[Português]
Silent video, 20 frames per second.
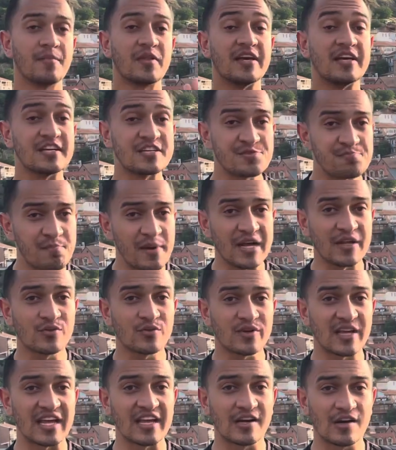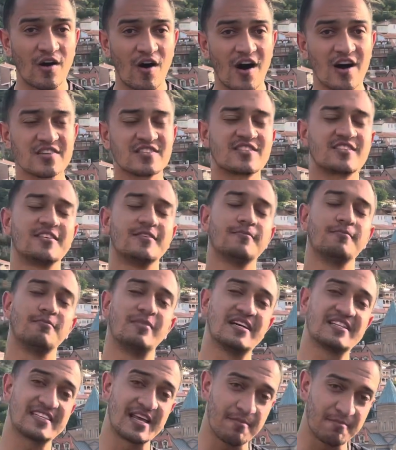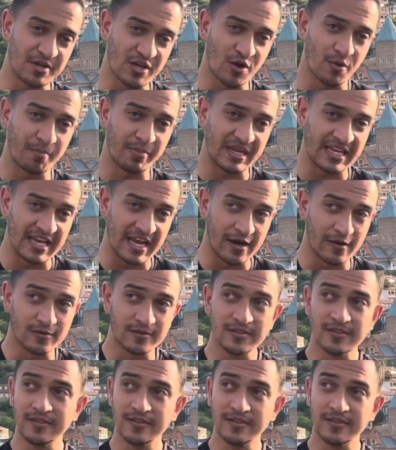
Respeito quem goste, mas é a minha opinião.